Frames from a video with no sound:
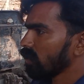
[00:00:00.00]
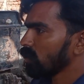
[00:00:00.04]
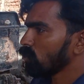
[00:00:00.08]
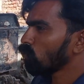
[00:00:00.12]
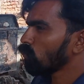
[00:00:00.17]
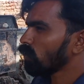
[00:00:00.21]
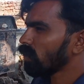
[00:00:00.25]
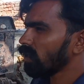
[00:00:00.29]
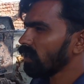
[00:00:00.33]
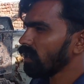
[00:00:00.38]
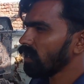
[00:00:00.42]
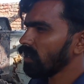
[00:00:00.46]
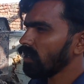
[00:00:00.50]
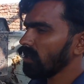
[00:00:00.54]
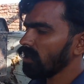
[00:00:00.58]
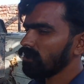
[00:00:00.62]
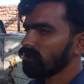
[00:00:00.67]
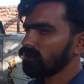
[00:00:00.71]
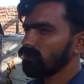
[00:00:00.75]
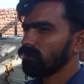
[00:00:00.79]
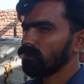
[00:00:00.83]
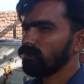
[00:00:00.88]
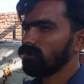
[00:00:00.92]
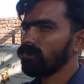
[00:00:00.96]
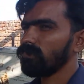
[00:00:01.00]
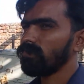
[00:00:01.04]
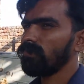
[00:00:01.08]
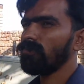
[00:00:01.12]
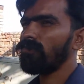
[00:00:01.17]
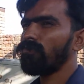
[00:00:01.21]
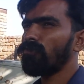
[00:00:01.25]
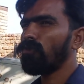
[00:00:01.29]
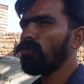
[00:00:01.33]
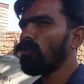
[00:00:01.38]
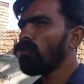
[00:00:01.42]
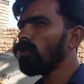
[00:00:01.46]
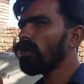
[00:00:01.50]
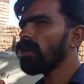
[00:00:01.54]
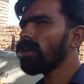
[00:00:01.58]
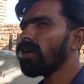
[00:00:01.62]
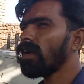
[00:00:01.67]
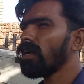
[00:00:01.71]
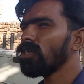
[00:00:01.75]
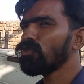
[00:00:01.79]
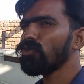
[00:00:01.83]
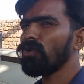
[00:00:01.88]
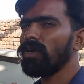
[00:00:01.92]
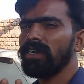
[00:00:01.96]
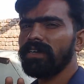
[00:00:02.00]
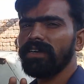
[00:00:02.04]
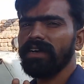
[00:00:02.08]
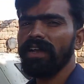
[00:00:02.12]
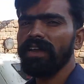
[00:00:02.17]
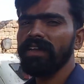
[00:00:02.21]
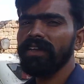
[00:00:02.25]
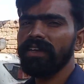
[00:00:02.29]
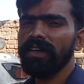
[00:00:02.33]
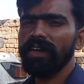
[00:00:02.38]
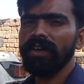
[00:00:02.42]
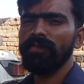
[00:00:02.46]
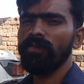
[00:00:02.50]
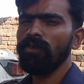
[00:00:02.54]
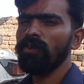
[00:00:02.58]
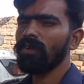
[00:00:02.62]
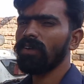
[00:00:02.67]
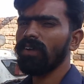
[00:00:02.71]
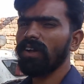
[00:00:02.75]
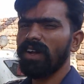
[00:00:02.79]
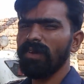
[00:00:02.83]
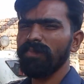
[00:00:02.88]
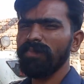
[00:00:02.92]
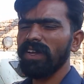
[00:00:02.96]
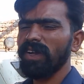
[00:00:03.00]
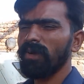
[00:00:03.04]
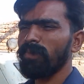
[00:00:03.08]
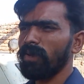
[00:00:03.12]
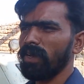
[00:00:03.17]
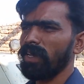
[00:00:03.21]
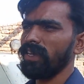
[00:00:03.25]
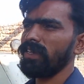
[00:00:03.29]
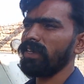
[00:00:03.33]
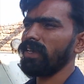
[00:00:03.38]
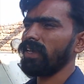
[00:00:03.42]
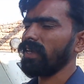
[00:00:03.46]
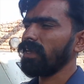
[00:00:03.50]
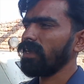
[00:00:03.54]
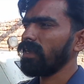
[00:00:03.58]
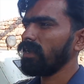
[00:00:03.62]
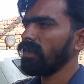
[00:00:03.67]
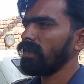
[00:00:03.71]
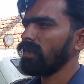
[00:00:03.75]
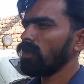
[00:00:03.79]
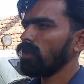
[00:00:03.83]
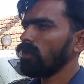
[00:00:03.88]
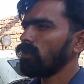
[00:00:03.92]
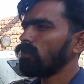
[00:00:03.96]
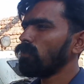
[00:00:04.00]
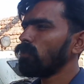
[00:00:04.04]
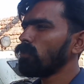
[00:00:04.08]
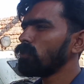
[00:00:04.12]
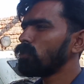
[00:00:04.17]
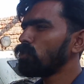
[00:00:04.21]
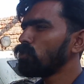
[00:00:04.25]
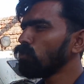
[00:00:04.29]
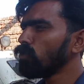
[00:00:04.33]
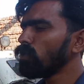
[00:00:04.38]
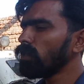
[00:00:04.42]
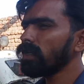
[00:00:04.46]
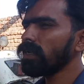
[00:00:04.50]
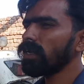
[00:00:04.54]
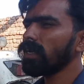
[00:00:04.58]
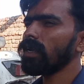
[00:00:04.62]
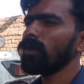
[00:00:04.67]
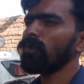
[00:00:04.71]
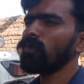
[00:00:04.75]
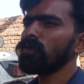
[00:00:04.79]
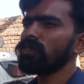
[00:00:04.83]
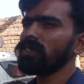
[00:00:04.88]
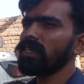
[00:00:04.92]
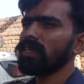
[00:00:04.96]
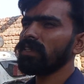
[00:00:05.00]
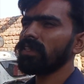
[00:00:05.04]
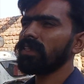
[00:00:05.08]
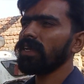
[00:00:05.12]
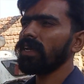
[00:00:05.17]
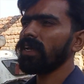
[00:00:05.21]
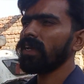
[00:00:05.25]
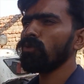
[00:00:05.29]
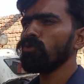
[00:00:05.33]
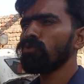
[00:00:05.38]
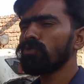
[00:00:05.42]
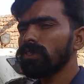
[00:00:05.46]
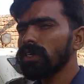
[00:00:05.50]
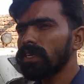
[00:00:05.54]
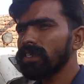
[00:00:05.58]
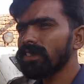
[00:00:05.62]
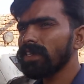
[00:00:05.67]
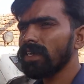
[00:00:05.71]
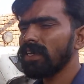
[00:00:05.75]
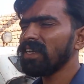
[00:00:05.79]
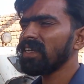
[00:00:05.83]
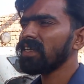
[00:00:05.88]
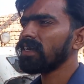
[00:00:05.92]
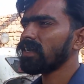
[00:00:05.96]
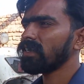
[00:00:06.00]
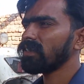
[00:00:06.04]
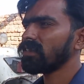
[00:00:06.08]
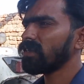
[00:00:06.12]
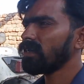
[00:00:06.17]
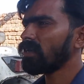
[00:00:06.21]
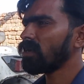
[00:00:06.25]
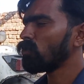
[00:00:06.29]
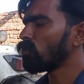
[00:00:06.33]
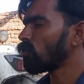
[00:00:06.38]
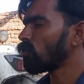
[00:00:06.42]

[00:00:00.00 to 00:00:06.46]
क्योंकि फोर्ड का जो हाइड्रॉलिक है वो कामयाब नहीं है वो जो ही गर्म हो जाता है उतना जलील करता है